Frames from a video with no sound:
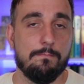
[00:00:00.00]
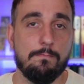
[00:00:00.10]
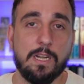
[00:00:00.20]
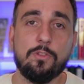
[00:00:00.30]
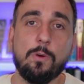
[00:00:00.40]

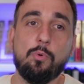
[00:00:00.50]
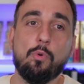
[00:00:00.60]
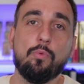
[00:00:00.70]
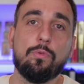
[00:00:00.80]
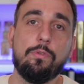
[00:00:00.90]
Maintenant,
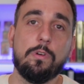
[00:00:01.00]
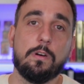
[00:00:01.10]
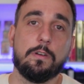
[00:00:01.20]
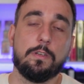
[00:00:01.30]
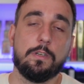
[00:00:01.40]
pour
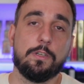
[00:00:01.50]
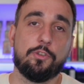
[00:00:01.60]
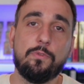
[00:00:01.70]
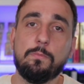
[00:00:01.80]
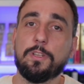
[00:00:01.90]
conclure, euh,
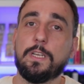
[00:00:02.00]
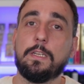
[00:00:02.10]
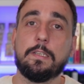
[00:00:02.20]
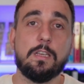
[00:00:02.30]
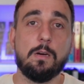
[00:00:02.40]
je vous demanderai
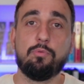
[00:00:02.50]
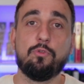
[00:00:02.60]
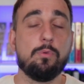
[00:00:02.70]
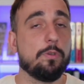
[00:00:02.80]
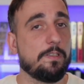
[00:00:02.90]
de laisser un
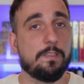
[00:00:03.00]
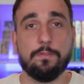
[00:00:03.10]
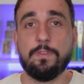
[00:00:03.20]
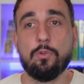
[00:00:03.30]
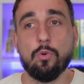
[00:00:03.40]
pouce bleu si
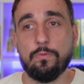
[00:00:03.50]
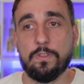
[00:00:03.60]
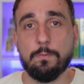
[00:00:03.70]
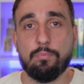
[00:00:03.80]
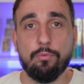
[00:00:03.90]
cette vidéo
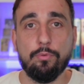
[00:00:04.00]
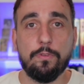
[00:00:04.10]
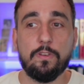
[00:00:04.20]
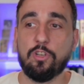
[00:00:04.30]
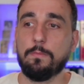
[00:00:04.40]
vous a
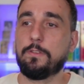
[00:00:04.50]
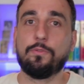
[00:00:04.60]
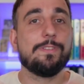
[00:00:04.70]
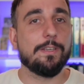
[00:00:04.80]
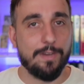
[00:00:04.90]
plu, si jamais ce
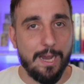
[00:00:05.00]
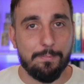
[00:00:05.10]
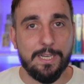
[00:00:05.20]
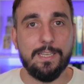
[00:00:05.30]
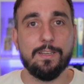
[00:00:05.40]
que vous avez
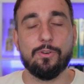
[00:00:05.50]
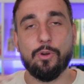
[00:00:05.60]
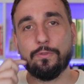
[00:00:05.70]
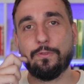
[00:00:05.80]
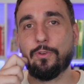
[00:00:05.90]
appris
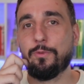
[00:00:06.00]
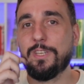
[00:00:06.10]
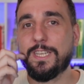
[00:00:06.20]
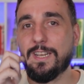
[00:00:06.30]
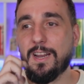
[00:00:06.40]
lors de ce
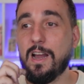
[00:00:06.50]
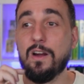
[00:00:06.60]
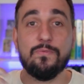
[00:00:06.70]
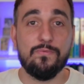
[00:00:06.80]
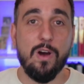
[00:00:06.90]

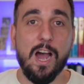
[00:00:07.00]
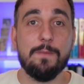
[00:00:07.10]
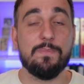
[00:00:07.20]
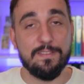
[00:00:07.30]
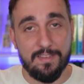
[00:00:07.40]
communiqué-là vous
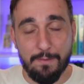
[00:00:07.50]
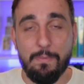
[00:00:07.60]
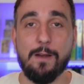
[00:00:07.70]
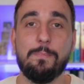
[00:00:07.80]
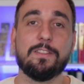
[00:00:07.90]
hype, n'hésitez
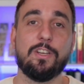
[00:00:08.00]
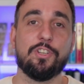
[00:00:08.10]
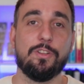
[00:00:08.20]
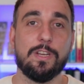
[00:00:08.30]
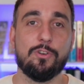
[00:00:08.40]
pas à le
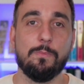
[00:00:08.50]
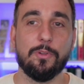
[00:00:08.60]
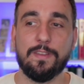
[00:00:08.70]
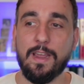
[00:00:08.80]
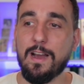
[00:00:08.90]
partager dans les
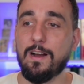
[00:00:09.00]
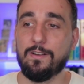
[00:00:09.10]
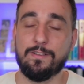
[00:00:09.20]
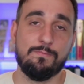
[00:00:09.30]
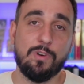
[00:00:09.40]
commentaires.
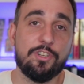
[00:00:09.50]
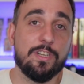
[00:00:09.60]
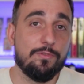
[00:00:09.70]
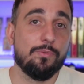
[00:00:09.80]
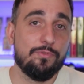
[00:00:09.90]
Euh, moi,
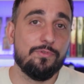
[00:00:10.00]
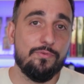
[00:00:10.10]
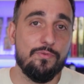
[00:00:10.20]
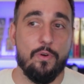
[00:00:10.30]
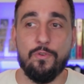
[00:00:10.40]
j'ai donc du
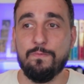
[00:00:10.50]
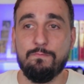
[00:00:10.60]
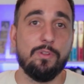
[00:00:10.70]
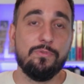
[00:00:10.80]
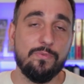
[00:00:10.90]
coup une
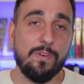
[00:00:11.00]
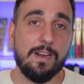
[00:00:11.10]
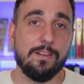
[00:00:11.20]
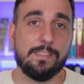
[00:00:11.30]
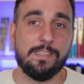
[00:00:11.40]
bonne
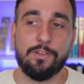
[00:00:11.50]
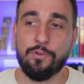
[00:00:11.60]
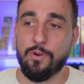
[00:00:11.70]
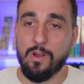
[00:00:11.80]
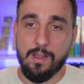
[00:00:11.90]
nouvelle, c'est
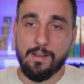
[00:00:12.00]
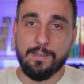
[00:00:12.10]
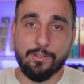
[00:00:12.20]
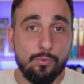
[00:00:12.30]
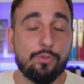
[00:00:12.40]
que
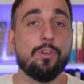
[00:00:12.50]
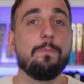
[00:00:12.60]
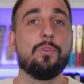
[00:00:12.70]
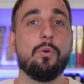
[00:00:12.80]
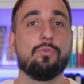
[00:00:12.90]
nous
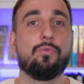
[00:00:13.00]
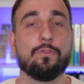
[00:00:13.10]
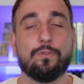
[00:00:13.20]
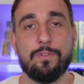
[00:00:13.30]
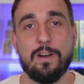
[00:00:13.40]
sommes de
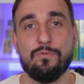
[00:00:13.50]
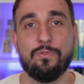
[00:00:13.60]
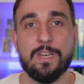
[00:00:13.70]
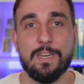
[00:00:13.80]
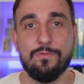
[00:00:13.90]
retour sur
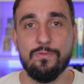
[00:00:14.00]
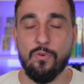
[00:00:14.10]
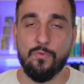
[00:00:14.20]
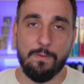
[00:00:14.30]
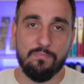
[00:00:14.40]
Naruto Caillou,
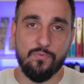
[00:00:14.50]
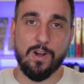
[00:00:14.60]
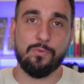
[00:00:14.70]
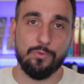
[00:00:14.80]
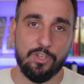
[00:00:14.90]
on va
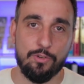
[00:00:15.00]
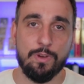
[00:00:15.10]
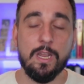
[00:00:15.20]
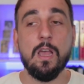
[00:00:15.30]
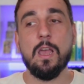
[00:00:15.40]
pouvoir
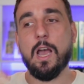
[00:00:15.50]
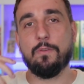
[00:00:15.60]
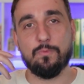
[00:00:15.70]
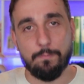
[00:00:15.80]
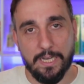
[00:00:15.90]
continuer
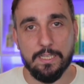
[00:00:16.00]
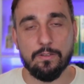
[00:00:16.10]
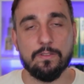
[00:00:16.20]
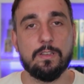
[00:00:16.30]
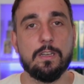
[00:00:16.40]
à vous
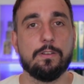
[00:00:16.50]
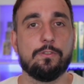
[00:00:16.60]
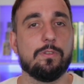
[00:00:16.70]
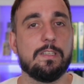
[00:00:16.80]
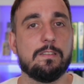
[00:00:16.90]
présenter
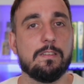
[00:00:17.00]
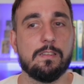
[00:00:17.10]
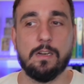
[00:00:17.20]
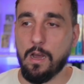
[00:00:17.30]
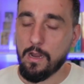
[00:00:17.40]
ce
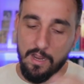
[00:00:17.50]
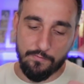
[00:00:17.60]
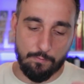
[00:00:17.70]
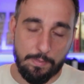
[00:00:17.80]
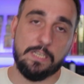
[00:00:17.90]
TCC-là,
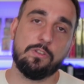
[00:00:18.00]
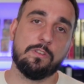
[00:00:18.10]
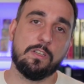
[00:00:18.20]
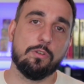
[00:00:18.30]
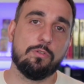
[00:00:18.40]
vous
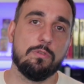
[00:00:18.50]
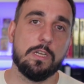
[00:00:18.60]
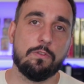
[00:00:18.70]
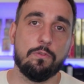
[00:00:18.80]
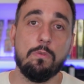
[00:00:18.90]
présenter notre
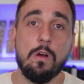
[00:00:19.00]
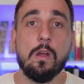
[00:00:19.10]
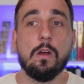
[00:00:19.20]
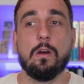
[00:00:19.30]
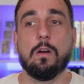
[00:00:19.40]
collection,
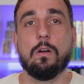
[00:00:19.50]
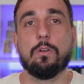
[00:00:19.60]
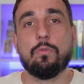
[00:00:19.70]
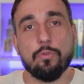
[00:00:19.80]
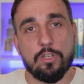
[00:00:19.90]
euh,
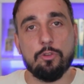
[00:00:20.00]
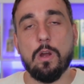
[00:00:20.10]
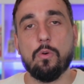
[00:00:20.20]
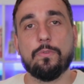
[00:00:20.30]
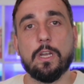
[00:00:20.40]

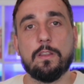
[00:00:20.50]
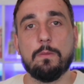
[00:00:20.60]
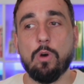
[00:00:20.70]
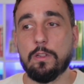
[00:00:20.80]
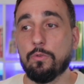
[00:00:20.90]
continuer à ouvrir
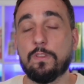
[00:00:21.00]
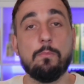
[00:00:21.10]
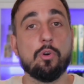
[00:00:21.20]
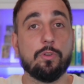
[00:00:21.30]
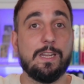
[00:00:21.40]
des boîtes,
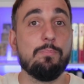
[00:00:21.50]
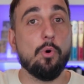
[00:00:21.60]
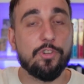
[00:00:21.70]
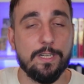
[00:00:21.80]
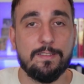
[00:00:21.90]
notamment quand les
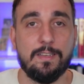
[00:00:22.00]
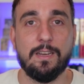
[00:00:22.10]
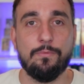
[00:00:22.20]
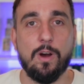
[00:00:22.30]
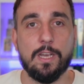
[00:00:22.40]
prochaines
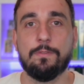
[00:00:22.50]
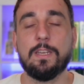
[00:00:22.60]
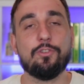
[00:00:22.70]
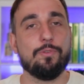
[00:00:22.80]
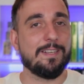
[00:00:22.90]
séries vont
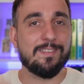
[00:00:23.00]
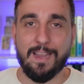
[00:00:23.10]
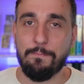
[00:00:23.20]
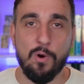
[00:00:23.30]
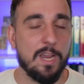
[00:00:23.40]
arriver. Je suis
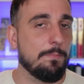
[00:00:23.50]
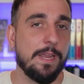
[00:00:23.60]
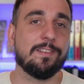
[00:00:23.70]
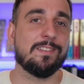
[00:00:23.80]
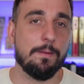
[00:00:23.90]
extrêmement
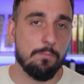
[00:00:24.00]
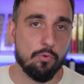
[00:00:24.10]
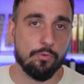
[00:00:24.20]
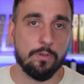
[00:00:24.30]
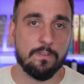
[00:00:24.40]
hypé,
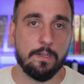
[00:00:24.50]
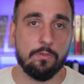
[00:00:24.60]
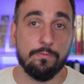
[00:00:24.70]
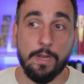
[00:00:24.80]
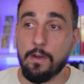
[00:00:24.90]
extrêmement content de
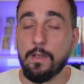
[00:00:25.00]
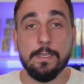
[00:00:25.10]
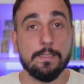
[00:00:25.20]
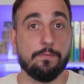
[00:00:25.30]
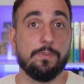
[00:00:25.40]
cette nouvelle.
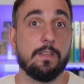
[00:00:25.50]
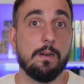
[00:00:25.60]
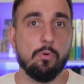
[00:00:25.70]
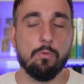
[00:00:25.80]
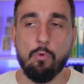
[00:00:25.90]
Ça fait
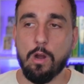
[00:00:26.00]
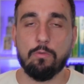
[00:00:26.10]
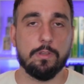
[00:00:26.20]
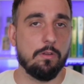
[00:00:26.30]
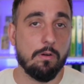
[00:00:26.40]
tellement de mois
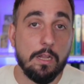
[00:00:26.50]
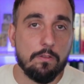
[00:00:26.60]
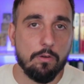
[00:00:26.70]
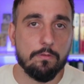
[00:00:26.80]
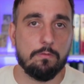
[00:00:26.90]
qu'on est dans
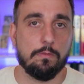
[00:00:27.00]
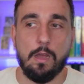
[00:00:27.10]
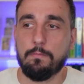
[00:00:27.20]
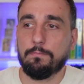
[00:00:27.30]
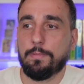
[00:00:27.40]
l'attente, qu'on
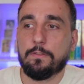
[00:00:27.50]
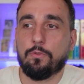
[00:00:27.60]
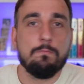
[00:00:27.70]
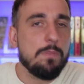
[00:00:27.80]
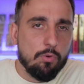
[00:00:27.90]
a
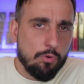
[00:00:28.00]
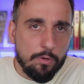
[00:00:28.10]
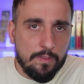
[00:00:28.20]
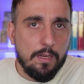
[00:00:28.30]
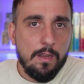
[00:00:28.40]
presque mis de
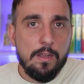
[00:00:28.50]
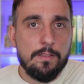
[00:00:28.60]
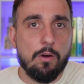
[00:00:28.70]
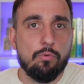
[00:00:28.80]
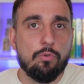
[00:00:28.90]
côté
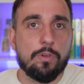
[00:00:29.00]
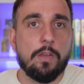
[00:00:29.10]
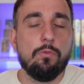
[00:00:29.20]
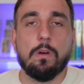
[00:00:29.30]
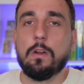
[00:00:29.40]
Naruto
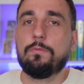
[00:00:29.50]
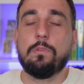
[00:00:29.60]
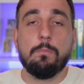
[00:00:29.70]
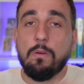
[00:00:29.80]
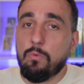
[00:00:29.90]
Caillou. Voilà, je
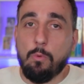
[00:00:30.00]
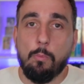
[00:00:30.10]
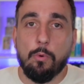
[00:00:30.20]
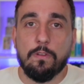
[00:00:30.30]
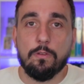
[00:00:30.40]
voulais pas vous
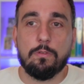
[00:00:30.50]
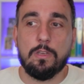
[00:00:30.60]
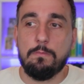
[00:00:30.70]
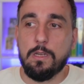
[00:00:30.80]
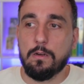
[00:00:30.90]
proposer entre
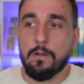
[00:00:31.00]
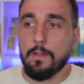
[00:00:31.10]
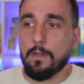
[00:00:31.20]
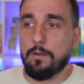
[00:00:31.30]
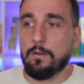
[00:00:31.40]
guillemets euh,
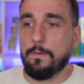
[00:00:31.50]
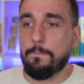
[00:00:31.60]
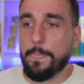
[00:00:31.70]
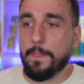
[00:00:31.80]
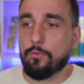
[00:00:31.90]

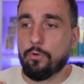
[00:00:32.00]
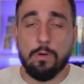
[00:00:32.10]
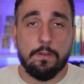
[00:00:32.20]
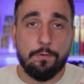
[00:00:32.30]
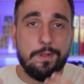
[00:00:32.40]
euh, de
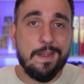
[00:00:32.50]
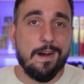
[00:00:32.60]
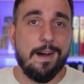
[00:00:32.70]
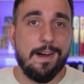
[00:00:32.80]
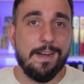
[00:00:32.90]
collectionner
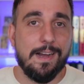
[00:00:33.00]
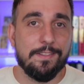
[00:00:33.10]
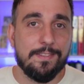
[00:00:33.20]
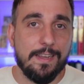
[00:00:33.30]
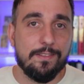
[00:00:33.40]
un,
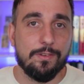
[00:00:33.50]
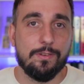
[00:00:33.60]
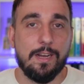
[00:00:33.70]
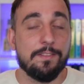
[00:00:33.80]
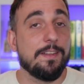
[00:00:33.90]
dead,
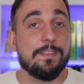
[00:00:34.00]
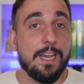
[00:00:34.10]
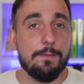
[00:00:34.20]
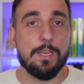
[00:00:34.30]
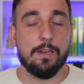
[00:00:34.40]
euh, un dead
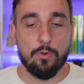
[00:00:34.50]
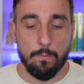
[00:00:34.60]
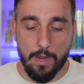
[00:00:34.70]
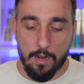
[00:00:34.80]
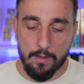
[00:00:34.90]
game quelque
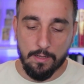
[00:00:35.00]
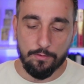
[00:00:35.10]
part.